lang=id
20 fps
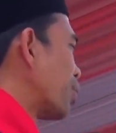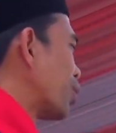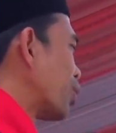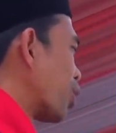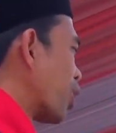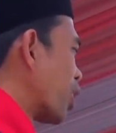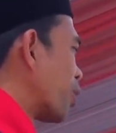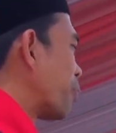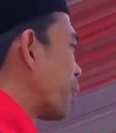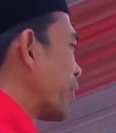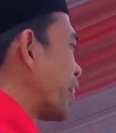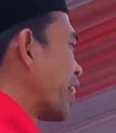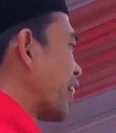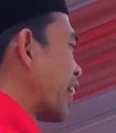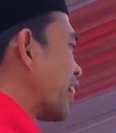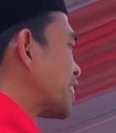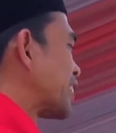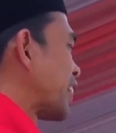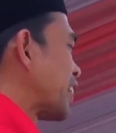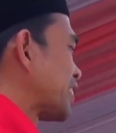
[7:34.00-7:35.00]
menurut
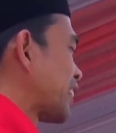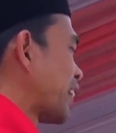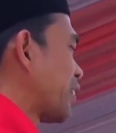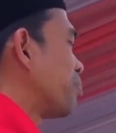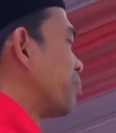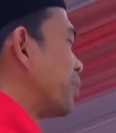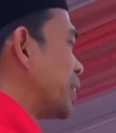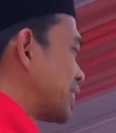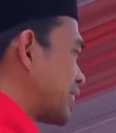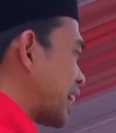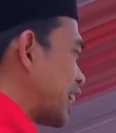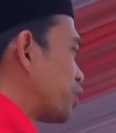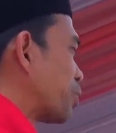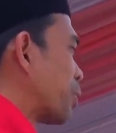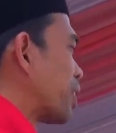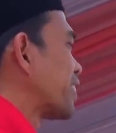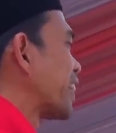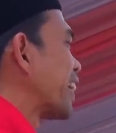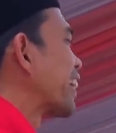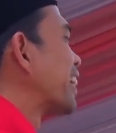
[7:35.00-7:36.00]
pikiran saya saya bisa
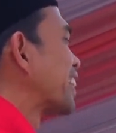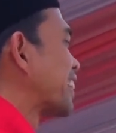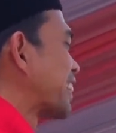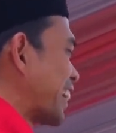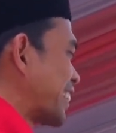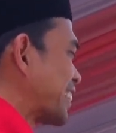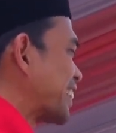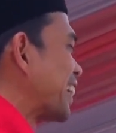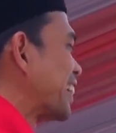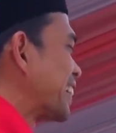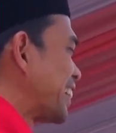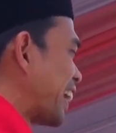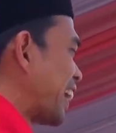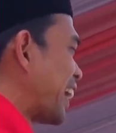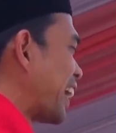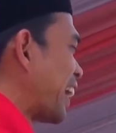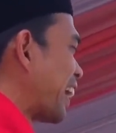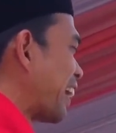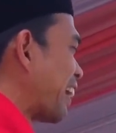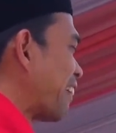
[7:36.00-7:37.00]
cuman saya ngetes saja
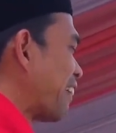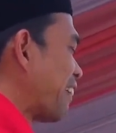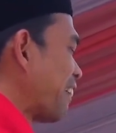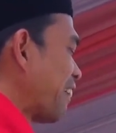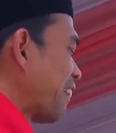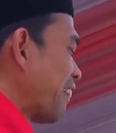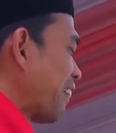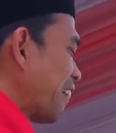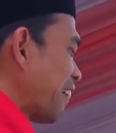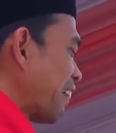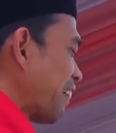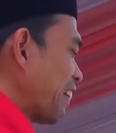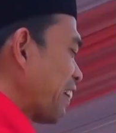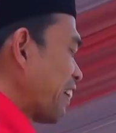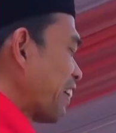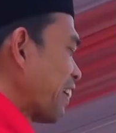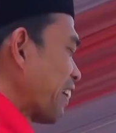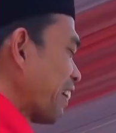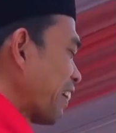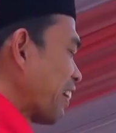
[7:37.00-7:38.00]
ya
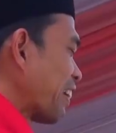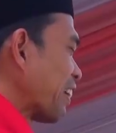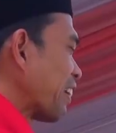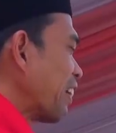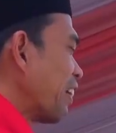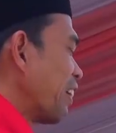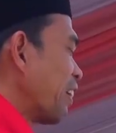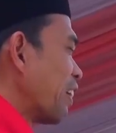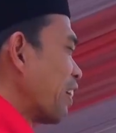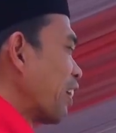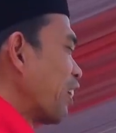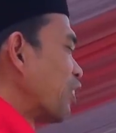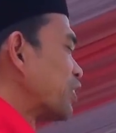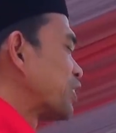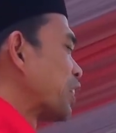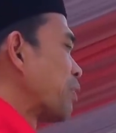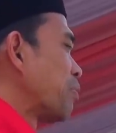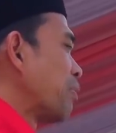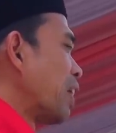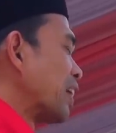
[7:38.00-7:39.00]
kira-kira kalau
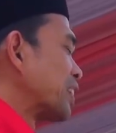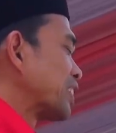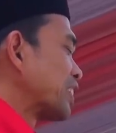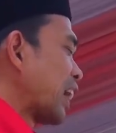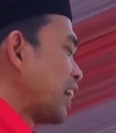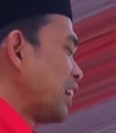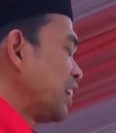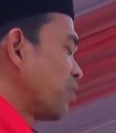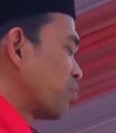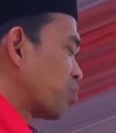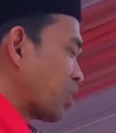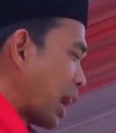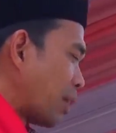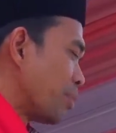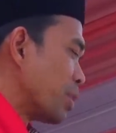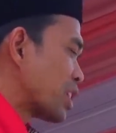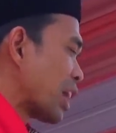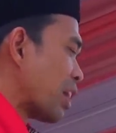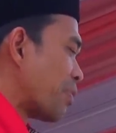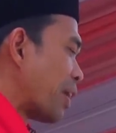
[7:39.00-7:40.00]
saya bilang sekali tak
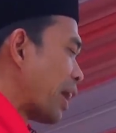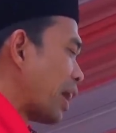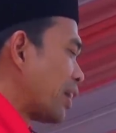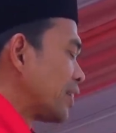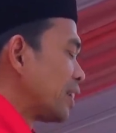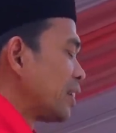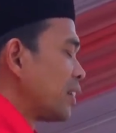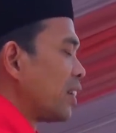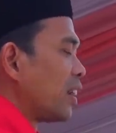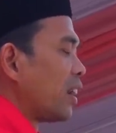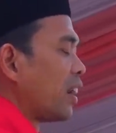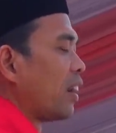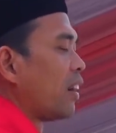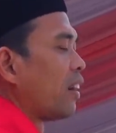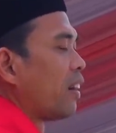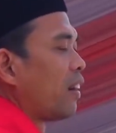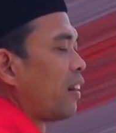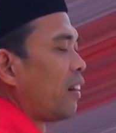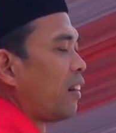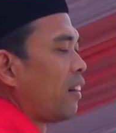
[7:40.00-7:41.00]
bisa pak
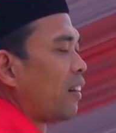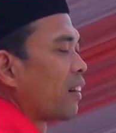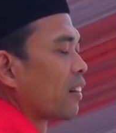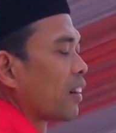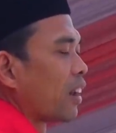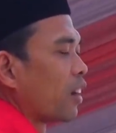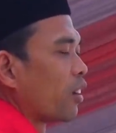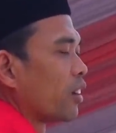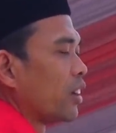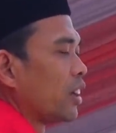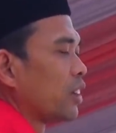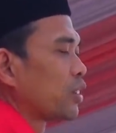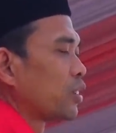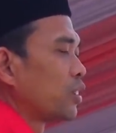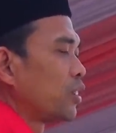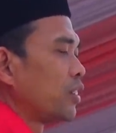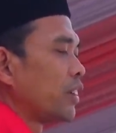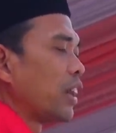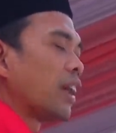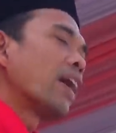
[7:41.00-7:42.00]
ah kalau
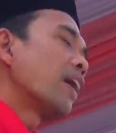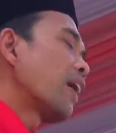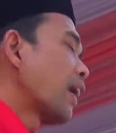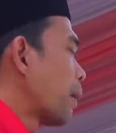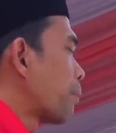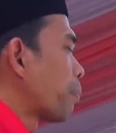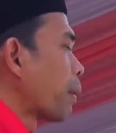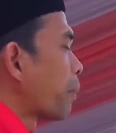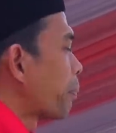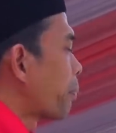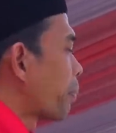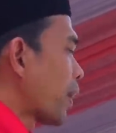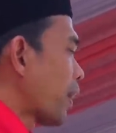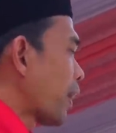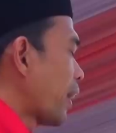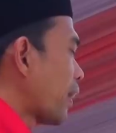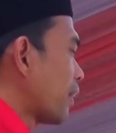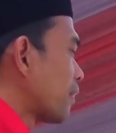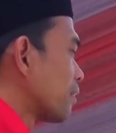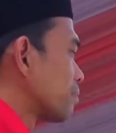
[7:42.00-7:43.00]
gitu lah nggak
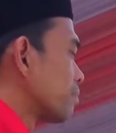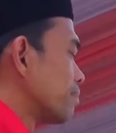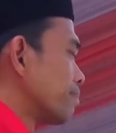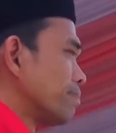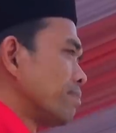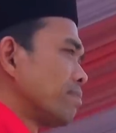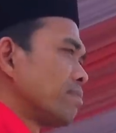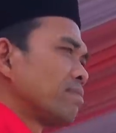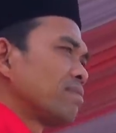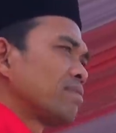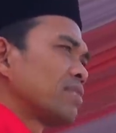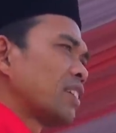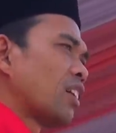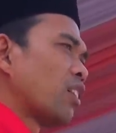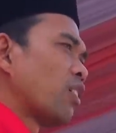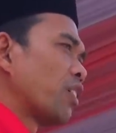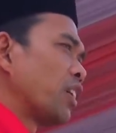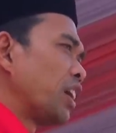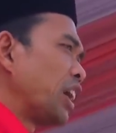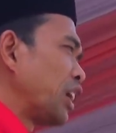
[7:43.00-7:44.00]
apa-apalah Hmm,
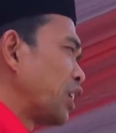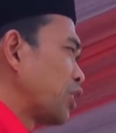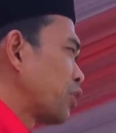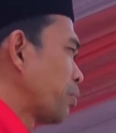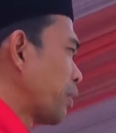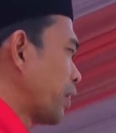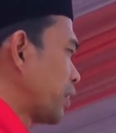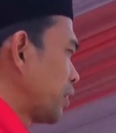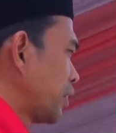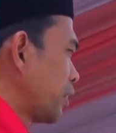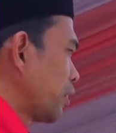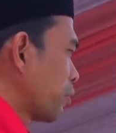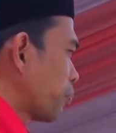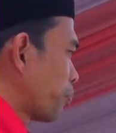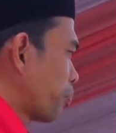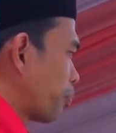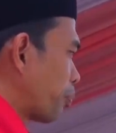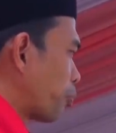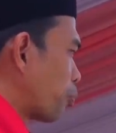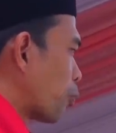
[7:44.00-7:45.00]
kalau gitu berarti
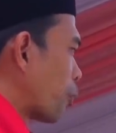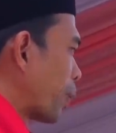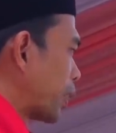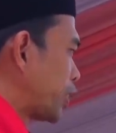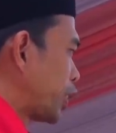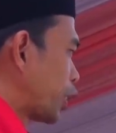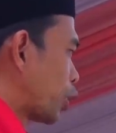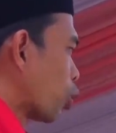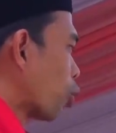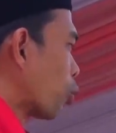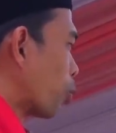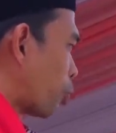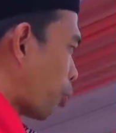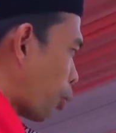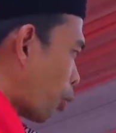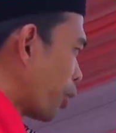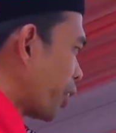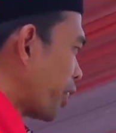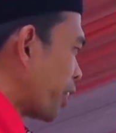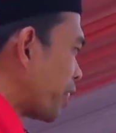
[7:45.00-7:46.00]
bupati
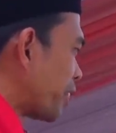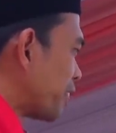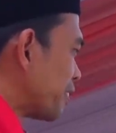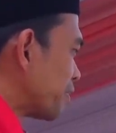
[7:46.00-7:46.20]
kerupuk kan.